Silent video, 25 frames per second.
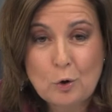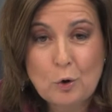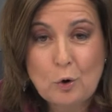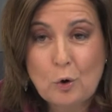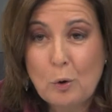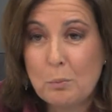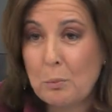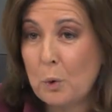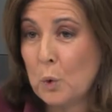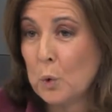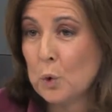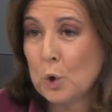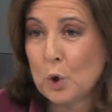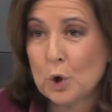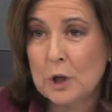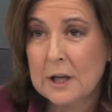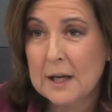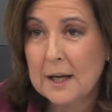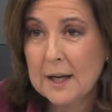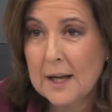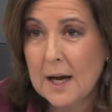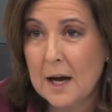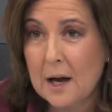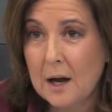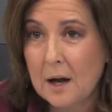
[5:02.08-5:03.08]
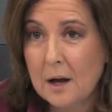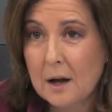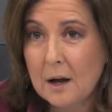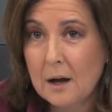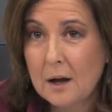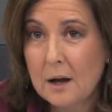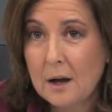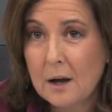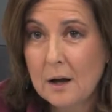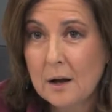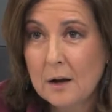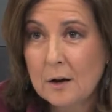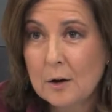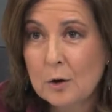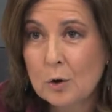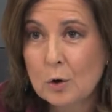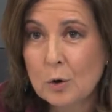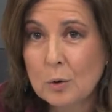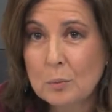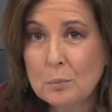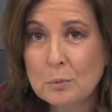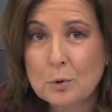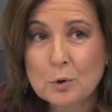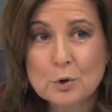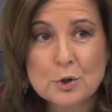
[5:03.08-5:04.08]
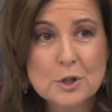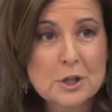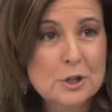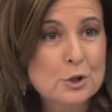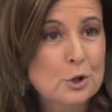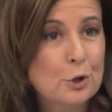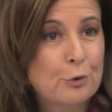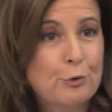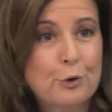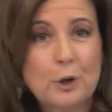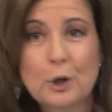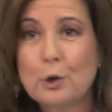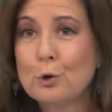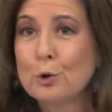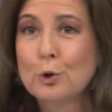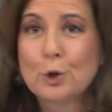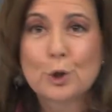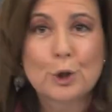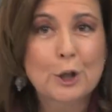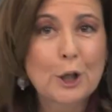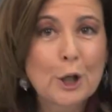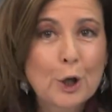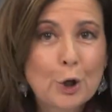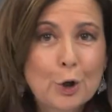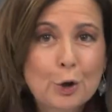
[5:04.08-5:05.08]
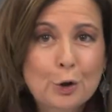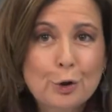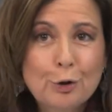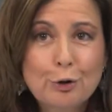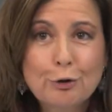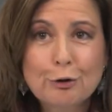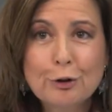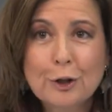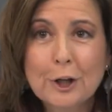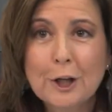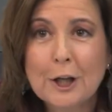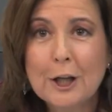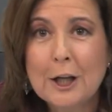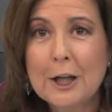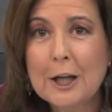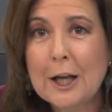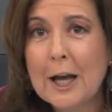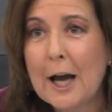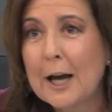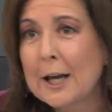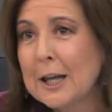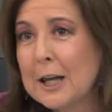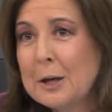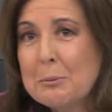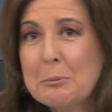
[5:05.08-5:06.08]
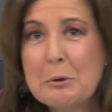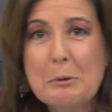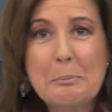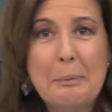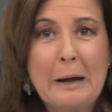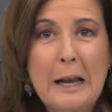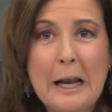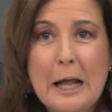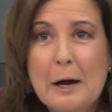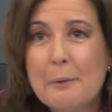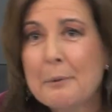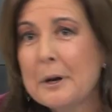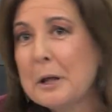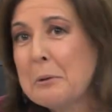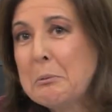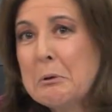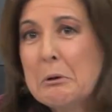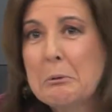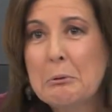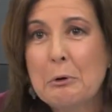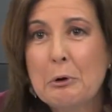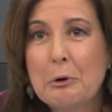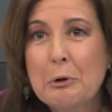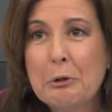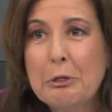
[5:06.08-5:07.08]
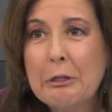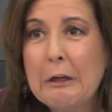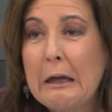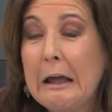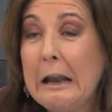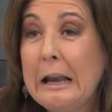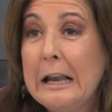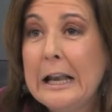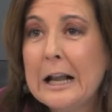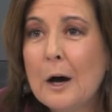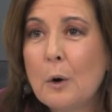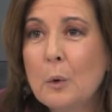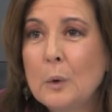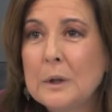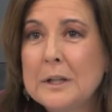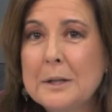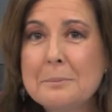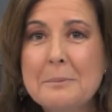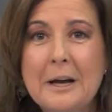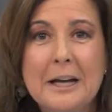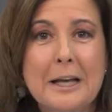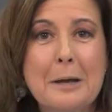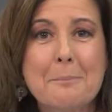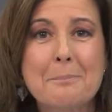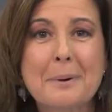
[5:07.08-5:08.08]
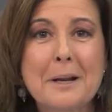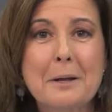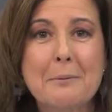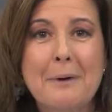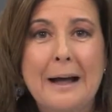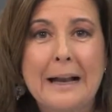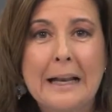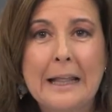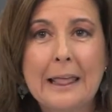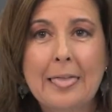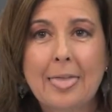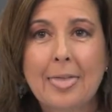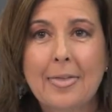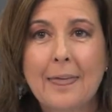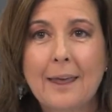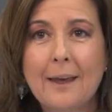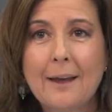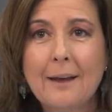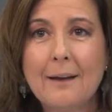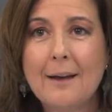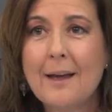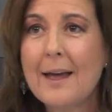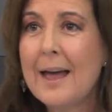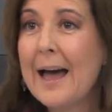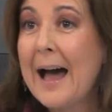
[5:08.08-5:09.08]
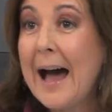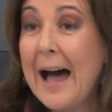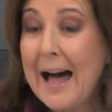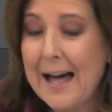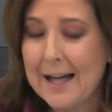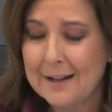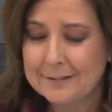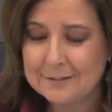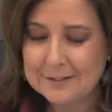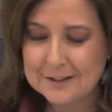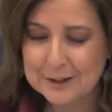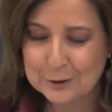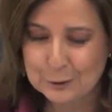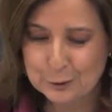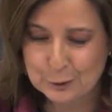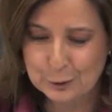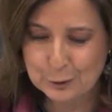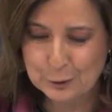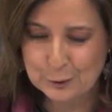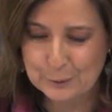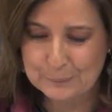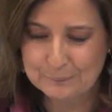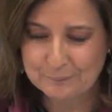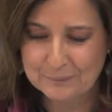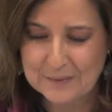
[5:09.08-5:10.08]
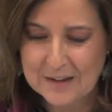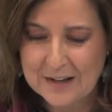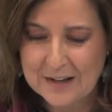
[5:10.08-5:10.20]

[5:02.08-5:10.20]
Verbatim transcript: como uno quiera, como si esto fuera un cortijo y aquí mi palabra y mi voz es la última que prevalece ante todo.